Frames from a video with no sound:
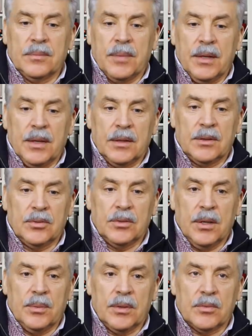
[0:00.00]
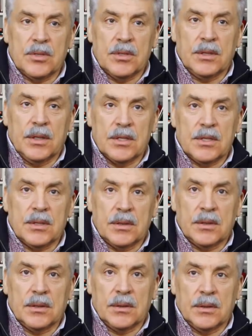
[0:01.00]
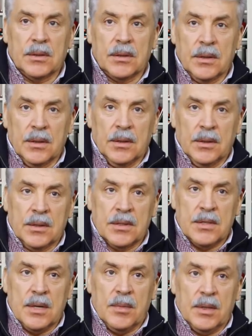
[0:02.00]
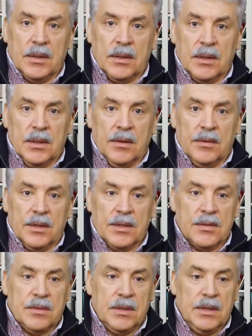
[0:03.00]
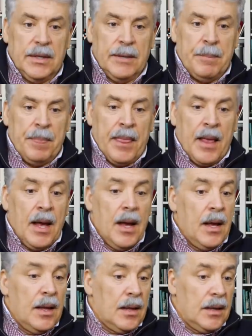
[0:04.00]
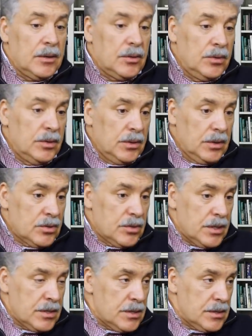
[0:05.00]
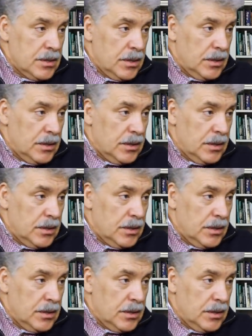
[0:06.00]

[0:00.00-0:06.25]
поехать туда, потому что это, конечно, самая, наверное, главная святыня – а другое дело, что сейчас из-за